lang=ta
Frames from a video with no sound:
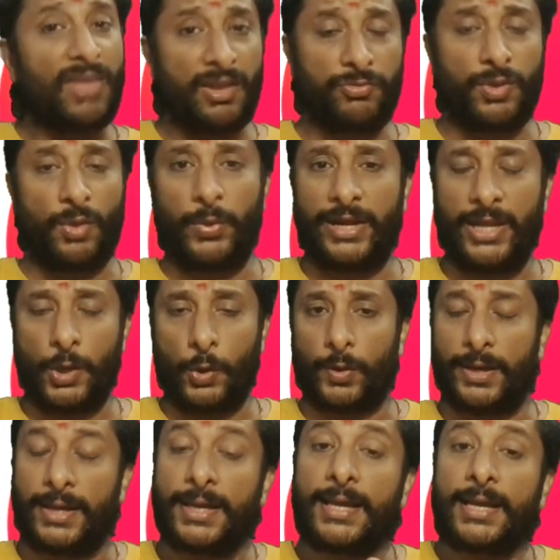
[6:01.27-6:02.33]
இந்த வீடியோவை
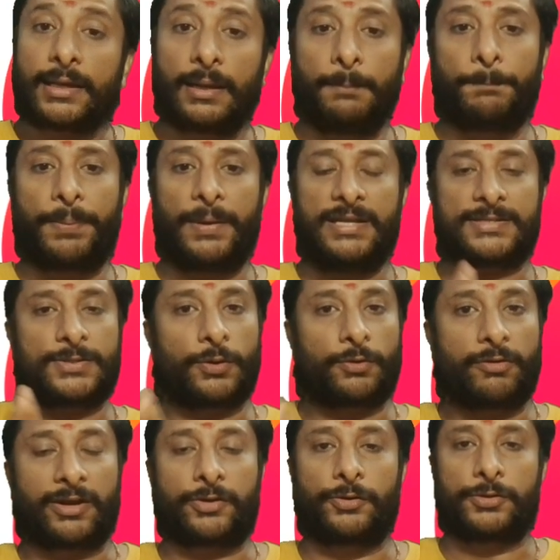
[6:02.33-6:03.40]
கம்பெனிஸோ
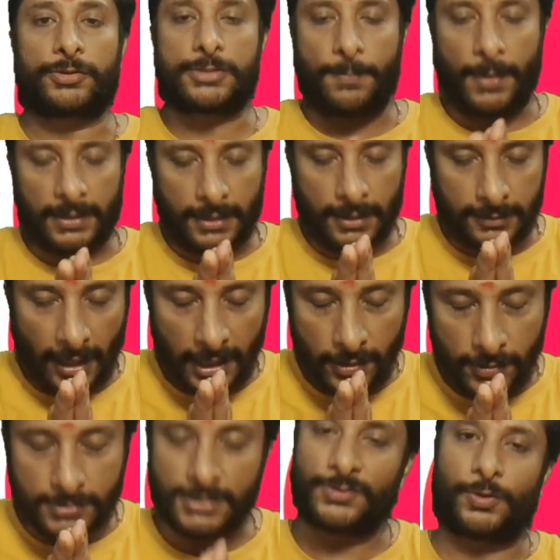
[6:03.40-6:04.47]
ரெக்ரூட்டர்ஸோ பார்த்தீங்கன்னா
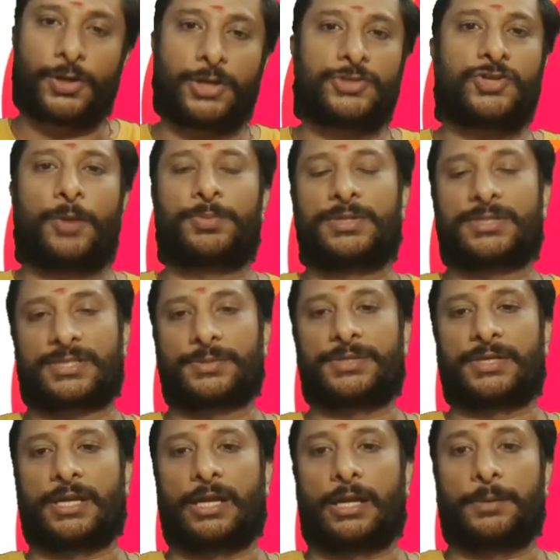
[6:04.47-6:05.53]
தயவு செஞ்சு உங்களோட ஜாப் டிஸ்கிரிப்ஷன்
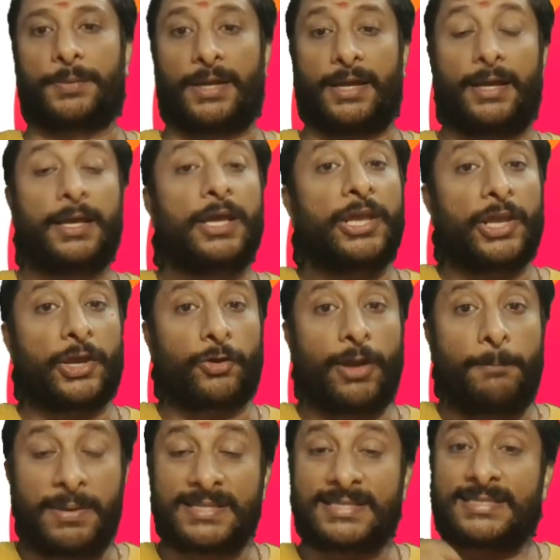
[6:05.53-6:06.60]
எங்களை அனுப்புங்க எங்களுடைய
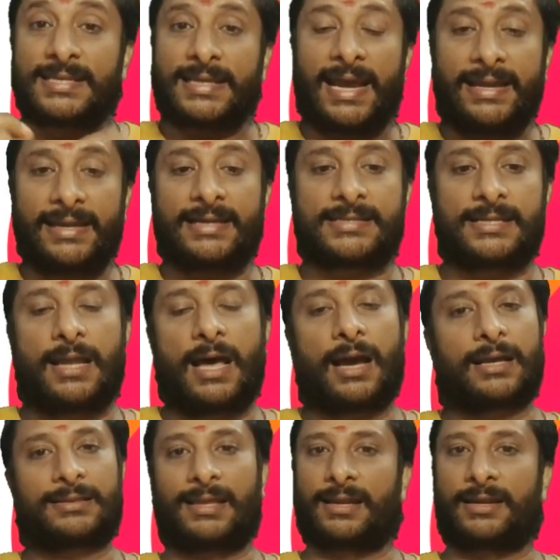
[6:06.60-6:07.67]
பெஸ்ட் கேண்டிடேட்ஸ்
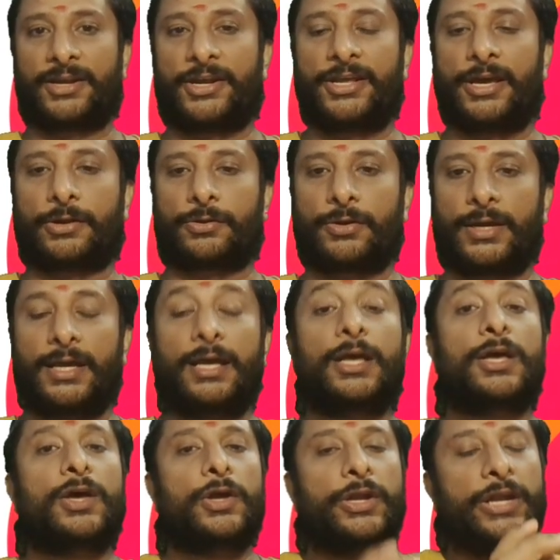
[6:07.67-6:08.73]
நாங்கள் தர ரெடியாக இருக்குங்க
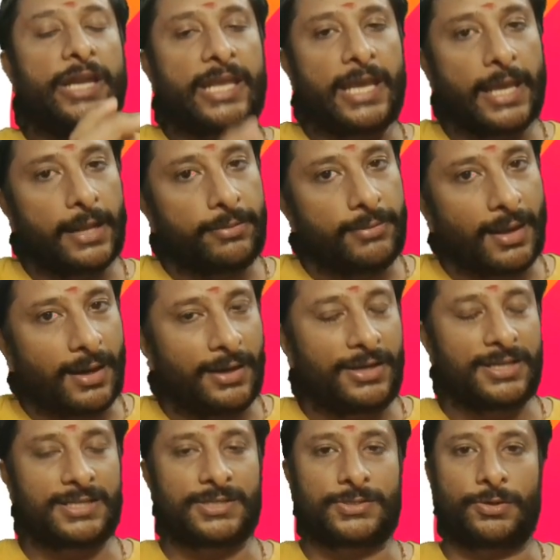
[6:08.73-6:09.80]
நீங்க எந்த
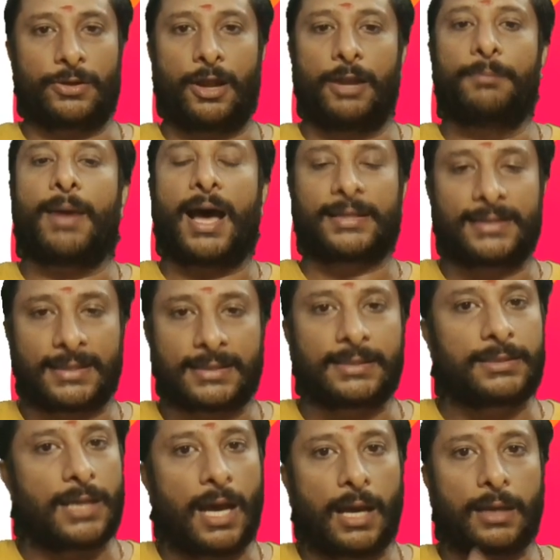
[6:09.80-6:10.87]
கண்டிஷன் சொன்னாலும் அதற்கு
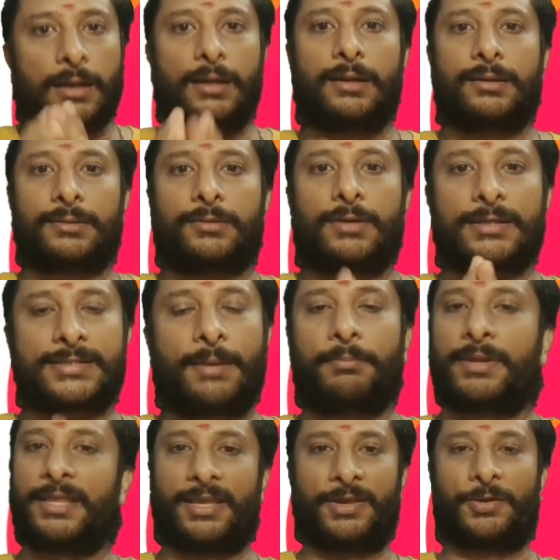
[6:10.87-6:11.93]
நாங்கள்
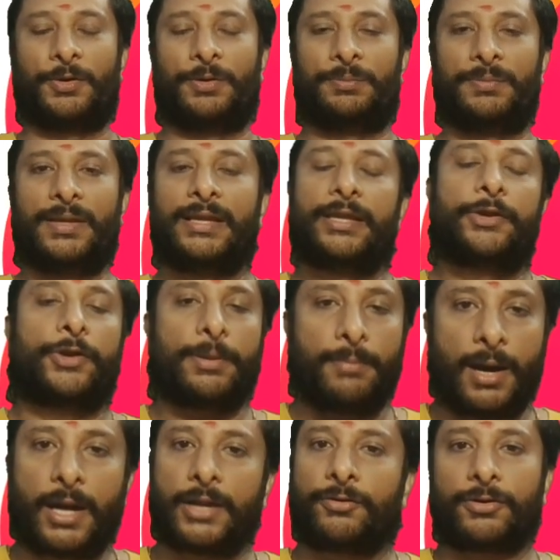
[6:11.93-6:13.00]
சம்மதிக்கிறோம் என்னுடைய
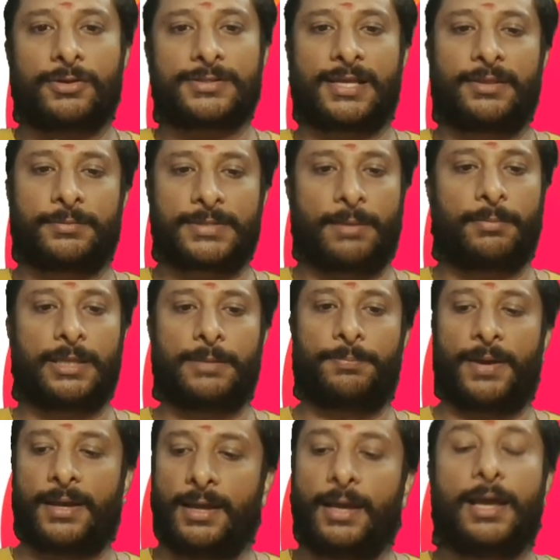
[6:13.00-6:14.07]
மாணவர்களும் சம்
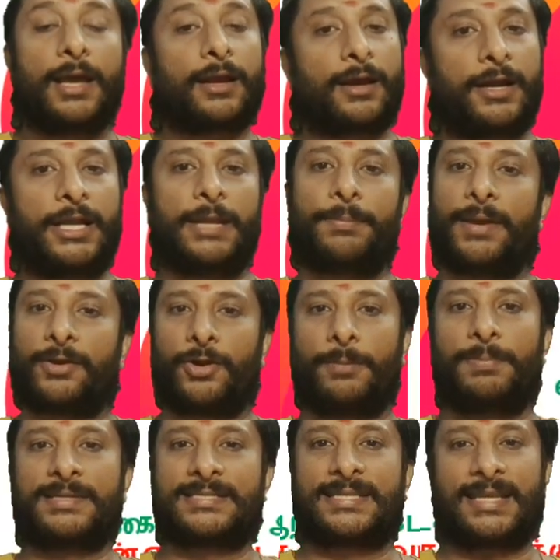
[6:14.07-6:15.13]
சம்மதிப்பாங்க கண்டிப்பாக எங்களோட
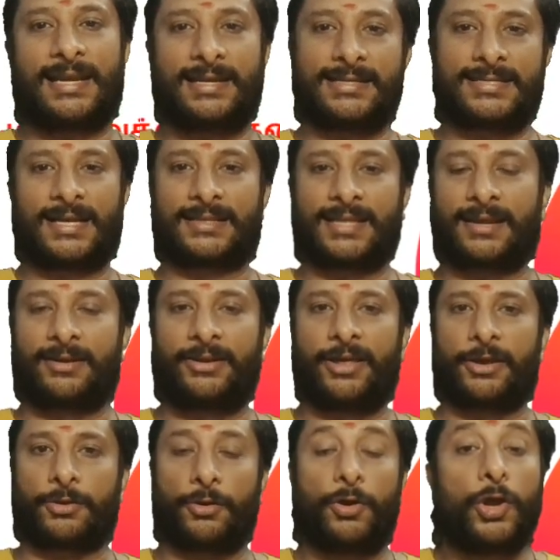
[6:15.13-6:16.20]
பெஸ்ட் கேண்டிடேட்ஸ் நாங்கள் தர ரெடியாக
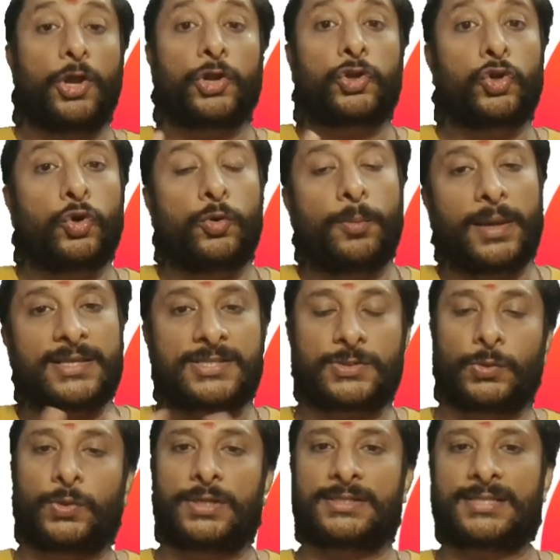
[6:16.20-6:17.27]
இருக்கோம் டூ மை
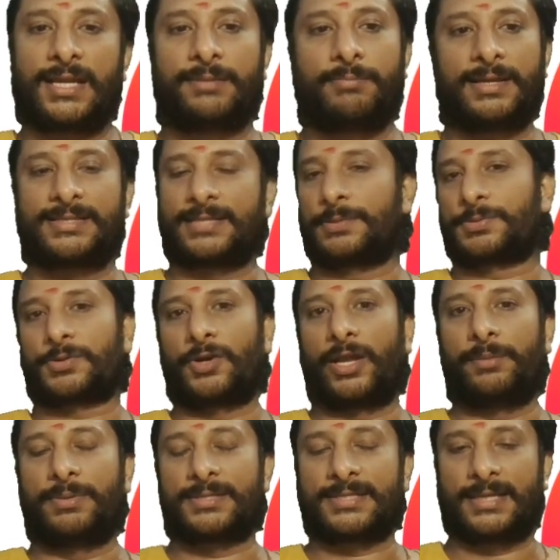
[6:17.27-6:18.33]
ஸ்டூடெண்ட்ஸ் அண்ட் மை
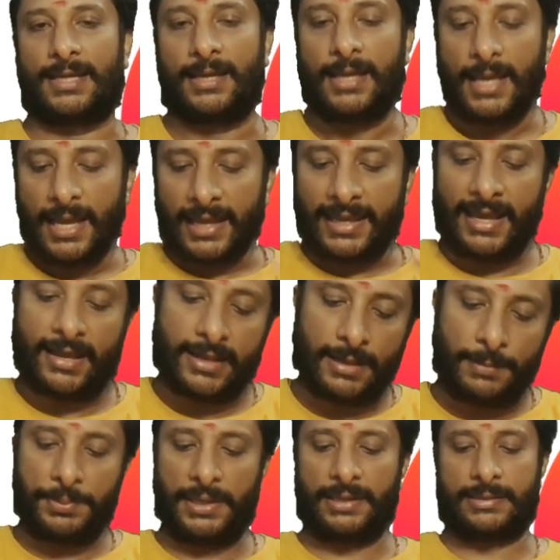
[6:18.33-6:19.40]
சப்ஸ்கிரைபர்ஸுங்க கேரியர்
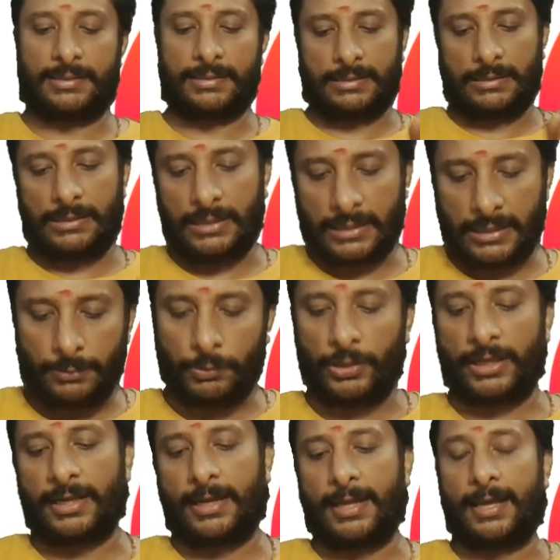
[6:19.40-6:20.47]
பிரேக் இருக்குது டிகிரி
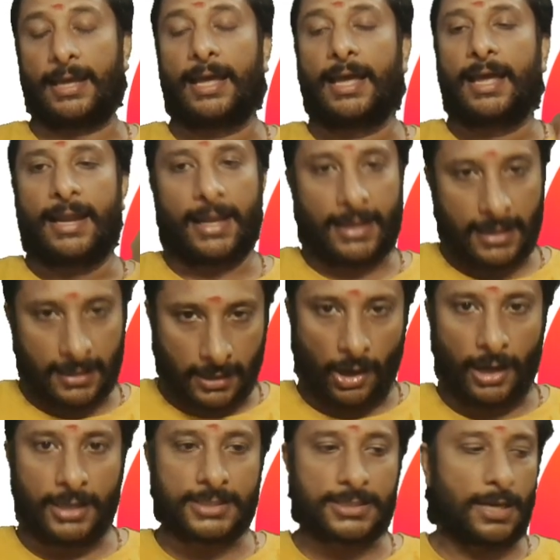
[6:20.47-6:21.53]
முடிக்கல லைக்
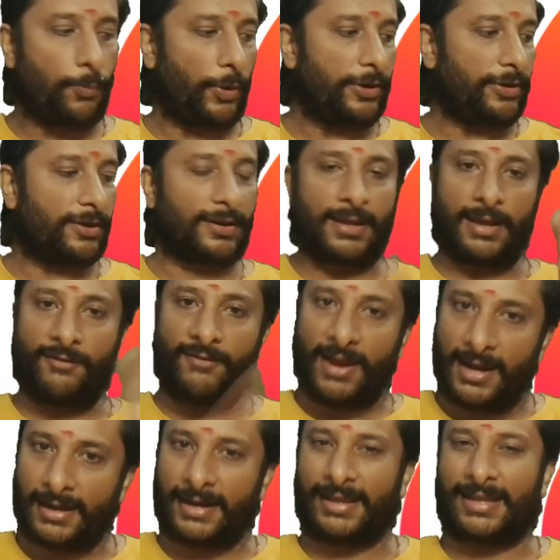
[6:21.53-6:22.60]
காலேஜ் நான் போயிட்டு இருக்கேன்
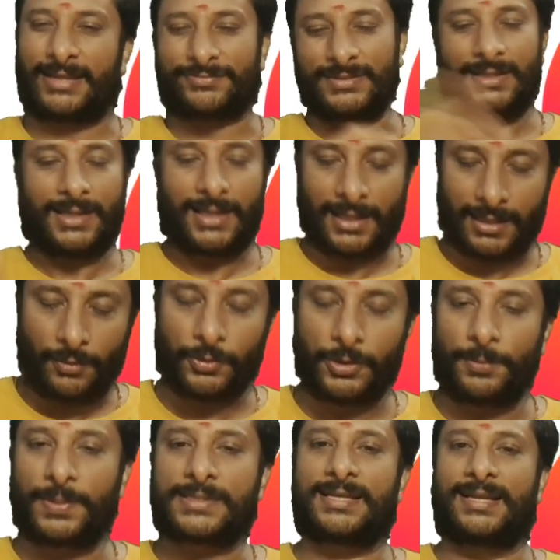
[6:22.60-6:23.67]
வேலை கிடைக்கல அதெல்லாம்
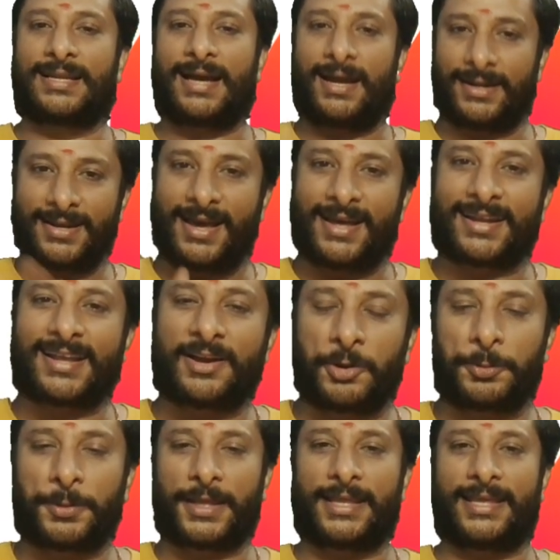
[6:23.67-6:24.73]
ஒன்றும் பிரச்சனை இல்லைங்க அண்ணன் நான் இருக்கேன்
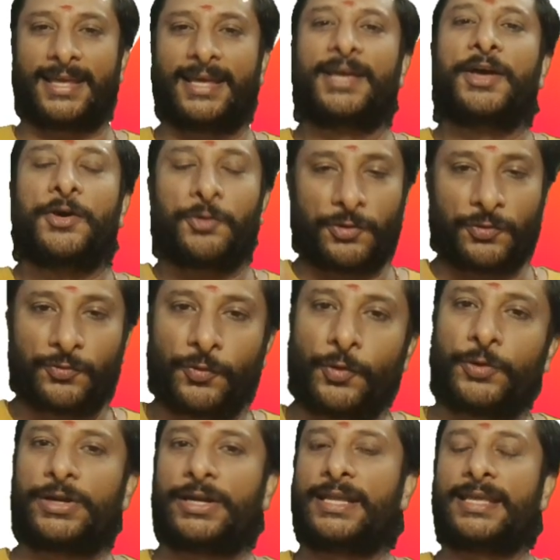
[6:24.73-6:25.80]
கவலைப்படாதீங்க ஒரு
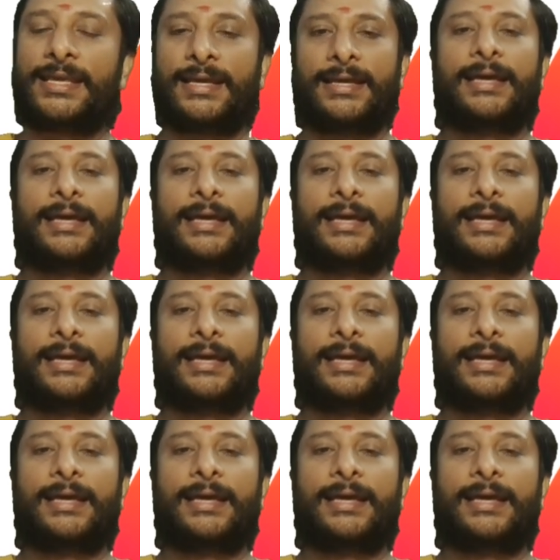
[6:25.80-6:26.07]
ஃபோன் அடிங்க